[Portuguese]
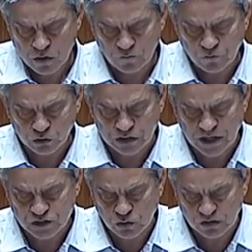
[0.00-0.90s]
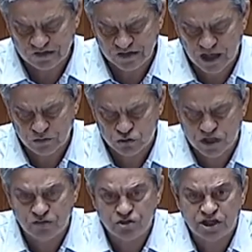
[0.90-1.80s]
confrontados com a necessidade do
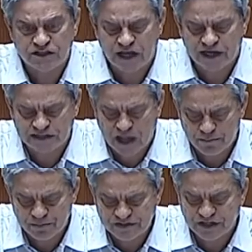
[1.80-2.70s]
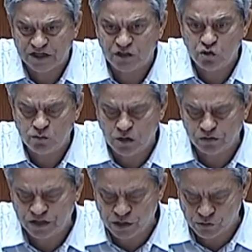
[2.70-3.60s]
Estado injetar na TAP cerca de um
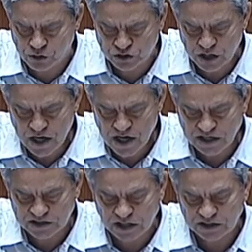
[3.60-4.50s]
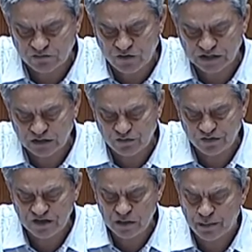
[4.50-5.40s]
milhão de euros, que tanta falta
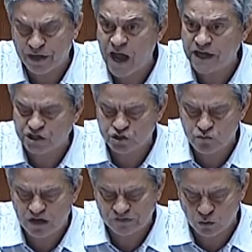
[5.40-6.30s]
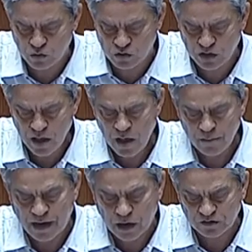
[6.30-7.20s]
fazia para áreas como a saúde,
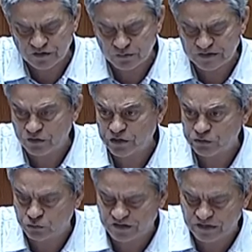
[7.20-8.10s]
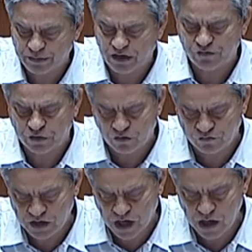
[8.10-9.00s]
para a conservação da natureza, para a
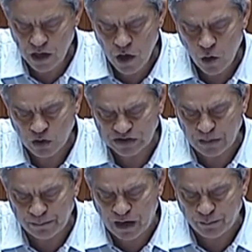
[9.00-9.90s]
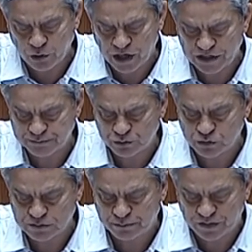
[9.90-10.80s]
ferrovia ou até para apoiar as
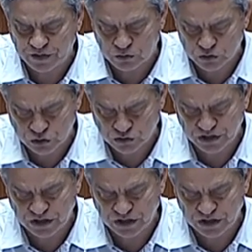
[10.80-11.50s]
pessoas que perderam os seus